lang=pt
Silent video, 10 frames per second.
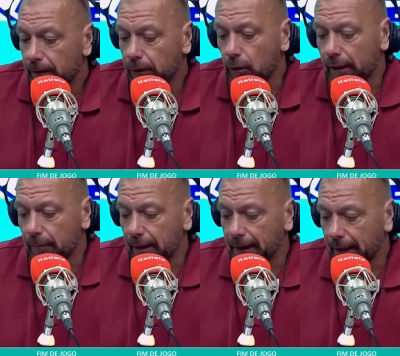De
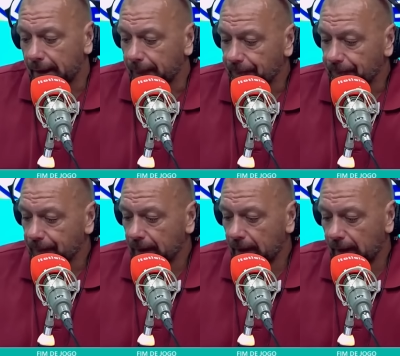qualquer maneira,
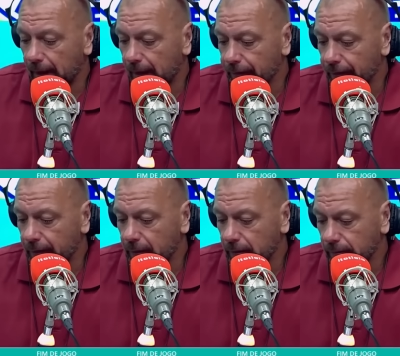é,
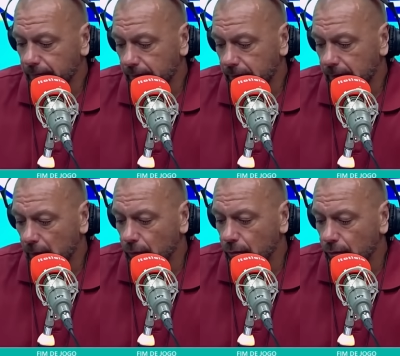ficam
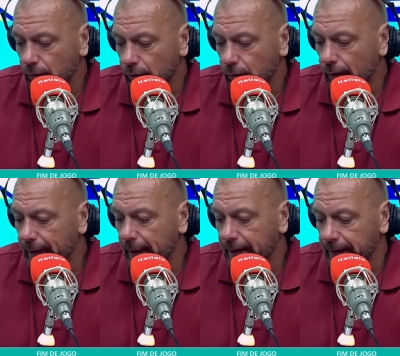saldos só
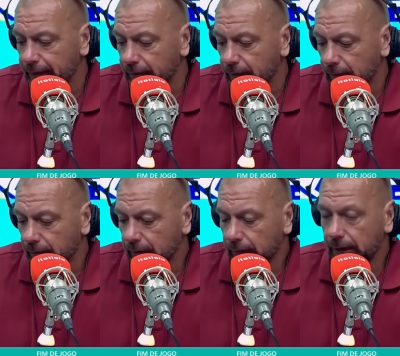negativos.
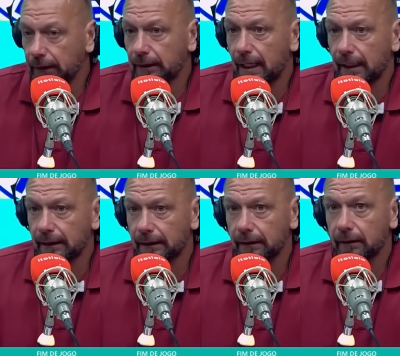
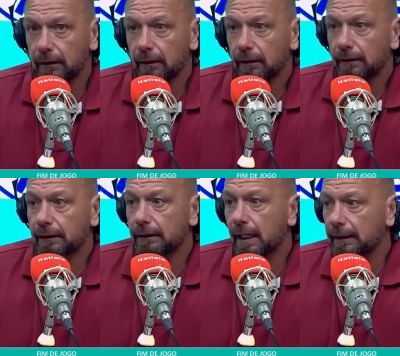Desgaste,
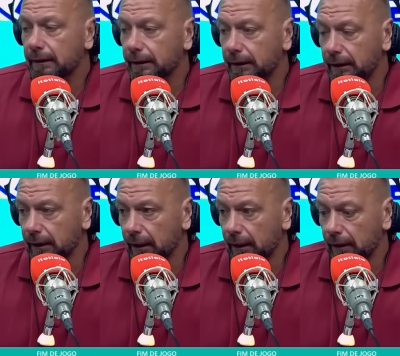
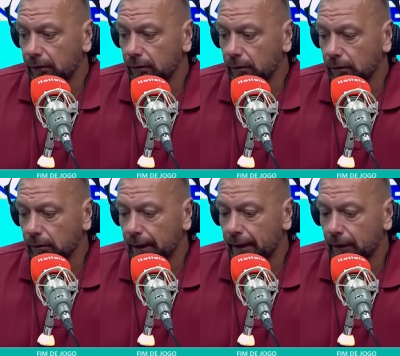desgaste é, do
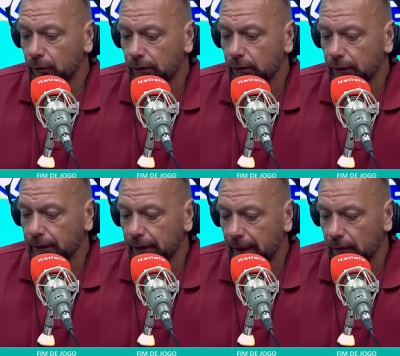treinador e
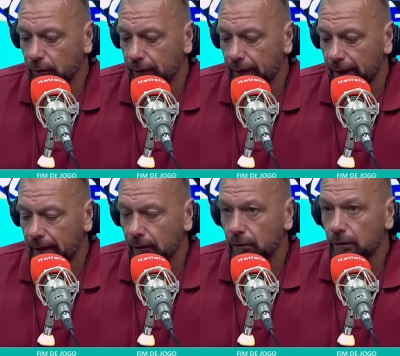suas ideias com o
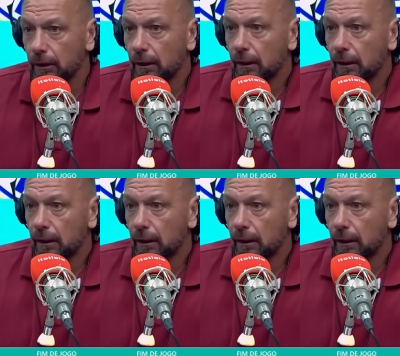elenco,